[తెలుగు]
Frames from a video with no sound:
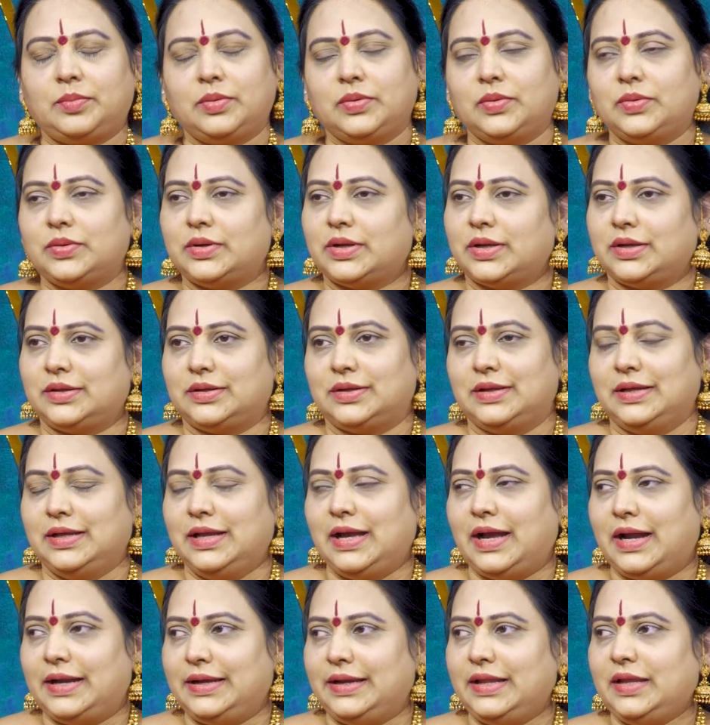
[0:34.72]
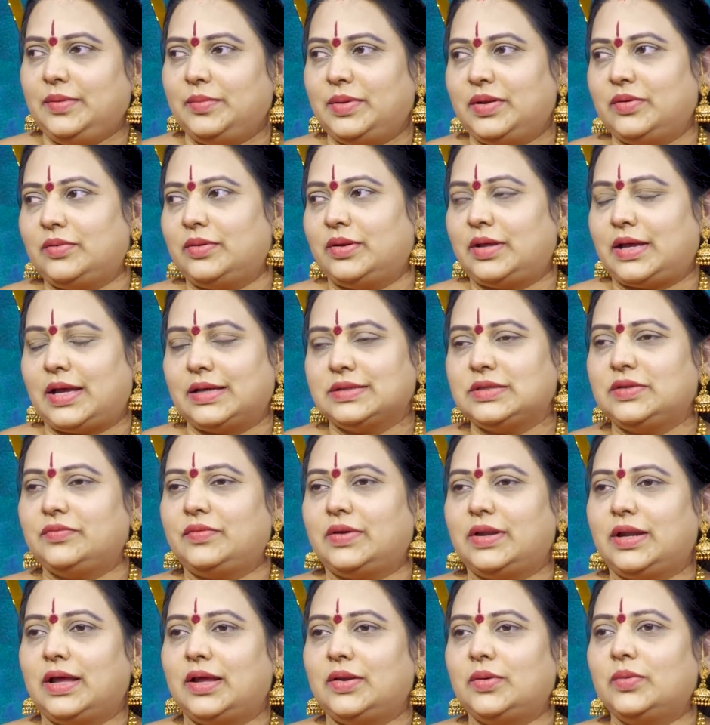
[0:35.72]
తప్పకుండా అంటే మనం రాశి
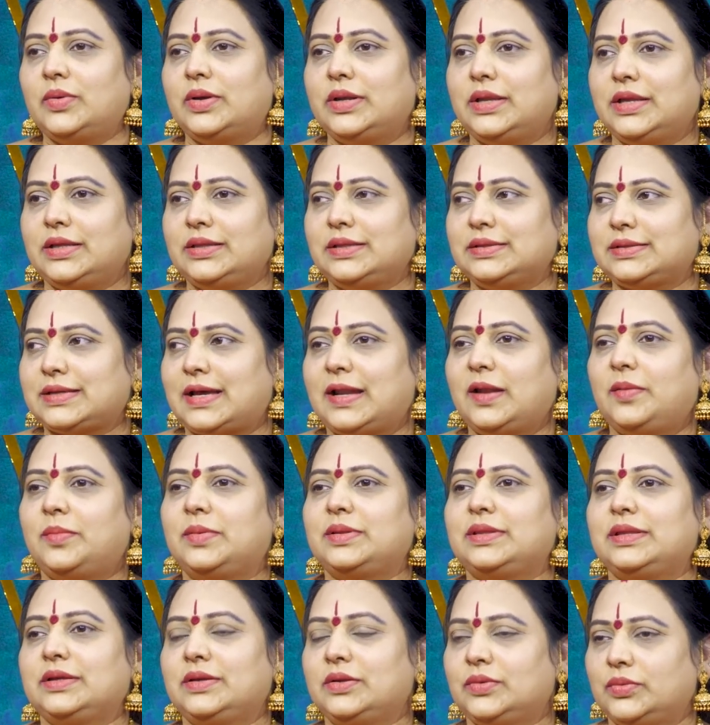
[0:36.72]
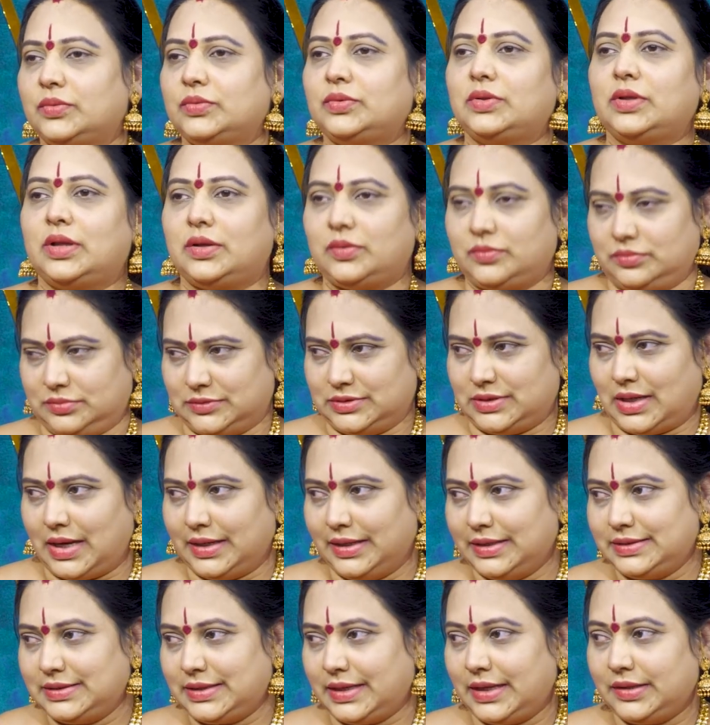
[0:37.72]
ఫలాలు అనేది చాలామందికి కుదర
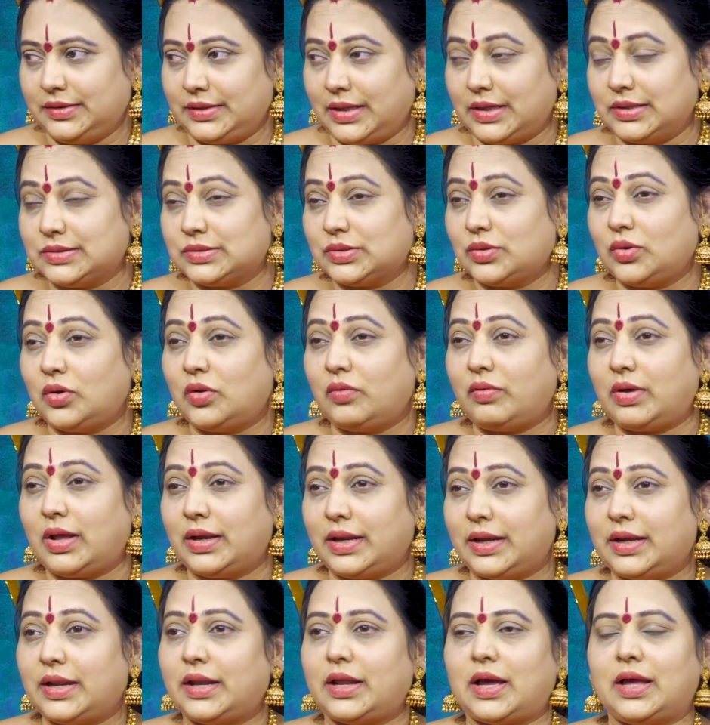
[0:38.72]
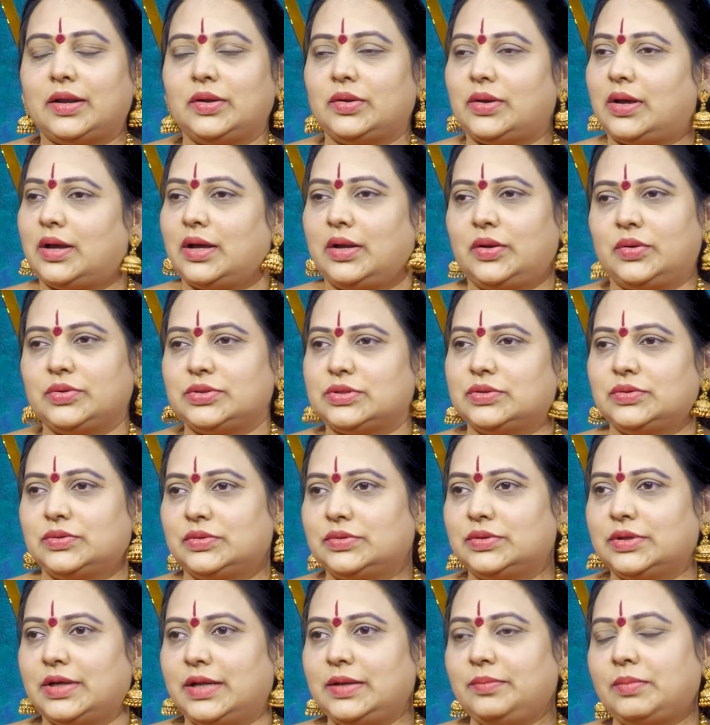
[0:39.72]
అంటే చే తెలుసుకోవాలనే ఆలో ఆలోచన
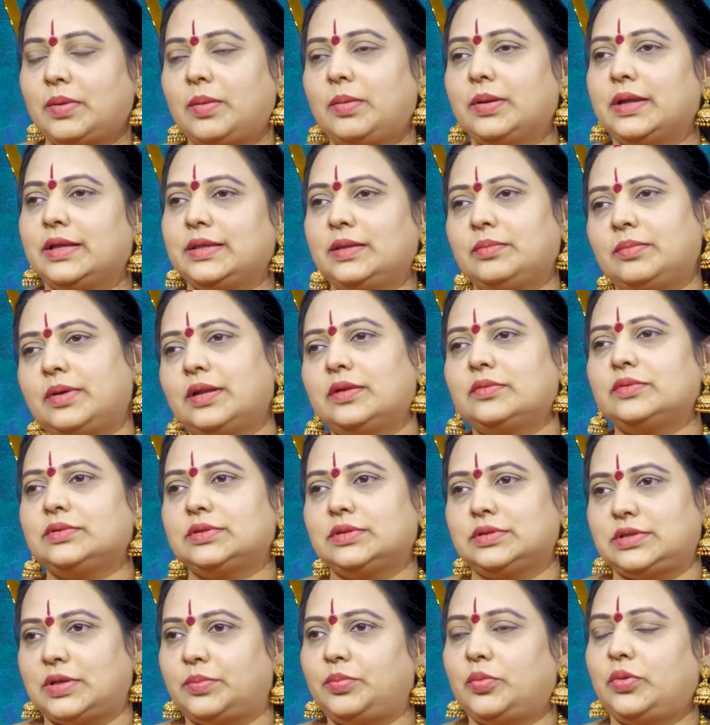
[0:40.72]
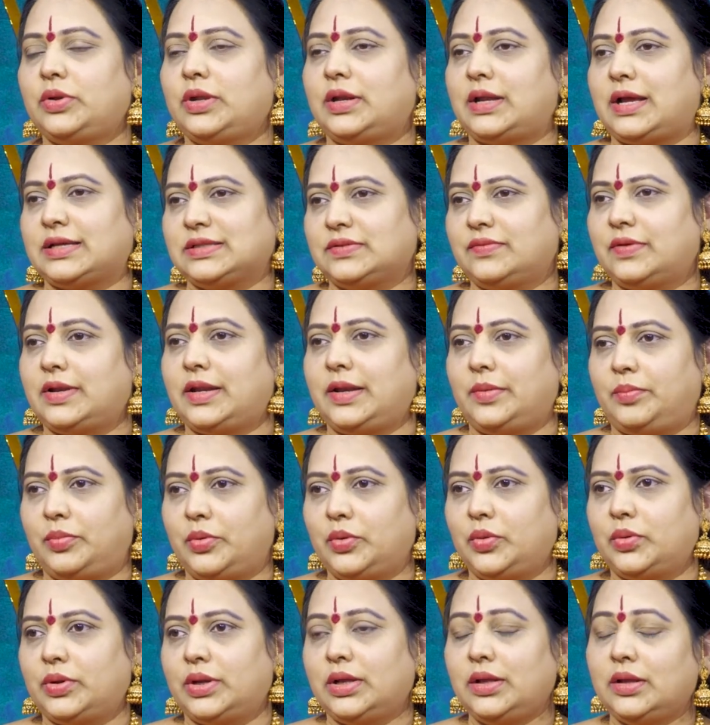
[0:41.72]
ఉంటుంది కానీ మామూలుగా అయితే మనం చెప్పుకునే రాశి ఫలాలు
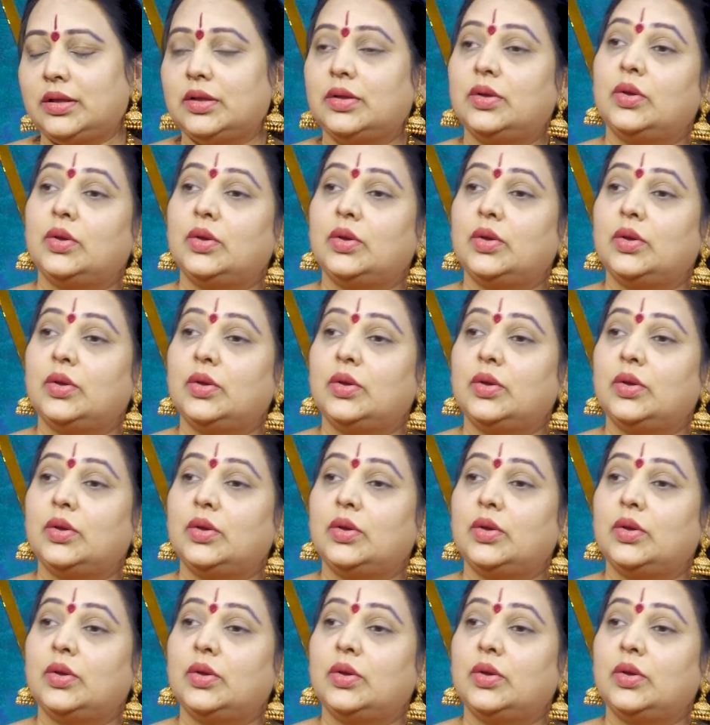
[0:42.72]
ఎప్పుడు కూడా